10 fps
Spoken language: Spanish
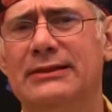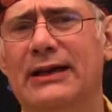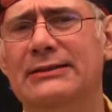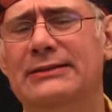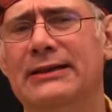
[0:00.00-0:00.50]

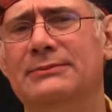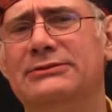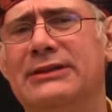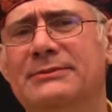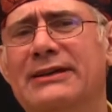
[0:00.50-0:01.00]
Ahí
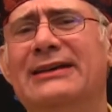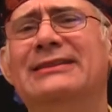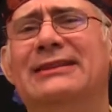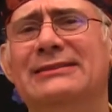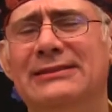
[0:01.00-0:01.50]
tenemos también al
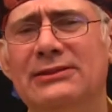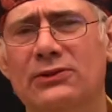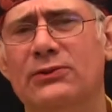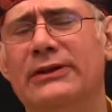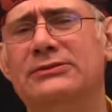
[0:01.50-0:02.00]

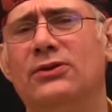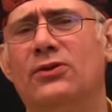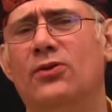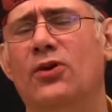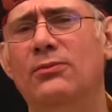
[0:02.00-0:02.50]
intestino grueso
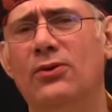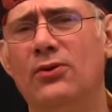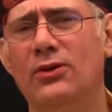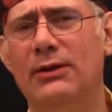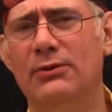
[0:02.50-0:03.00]
como
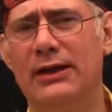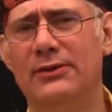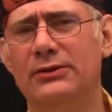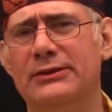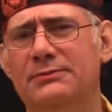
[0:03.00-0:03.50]

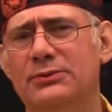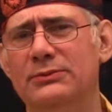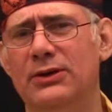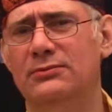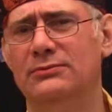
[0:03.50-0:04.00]
colaborador del
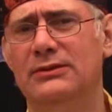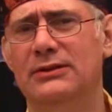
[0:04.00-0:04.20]
pulmón.